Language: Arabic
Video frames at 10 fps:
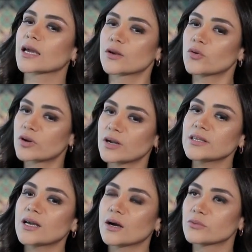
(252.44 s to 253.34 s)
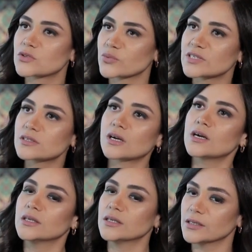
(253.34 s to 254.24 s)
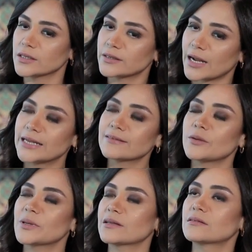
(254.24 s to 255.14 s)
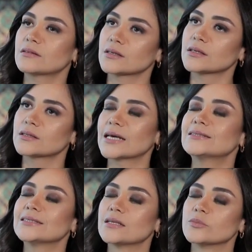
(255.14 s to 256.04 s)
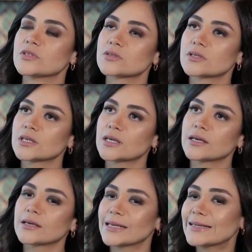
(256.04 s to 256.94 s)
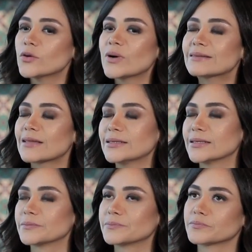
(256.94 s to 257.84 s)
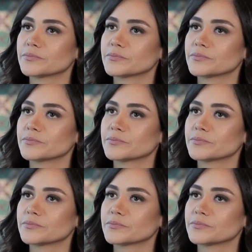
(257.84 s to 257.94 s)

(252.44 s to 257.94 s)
غير اوكرانيا وسويسرا الرحلات اللي بدات تاتي الى مصر ايه الدول الثانيه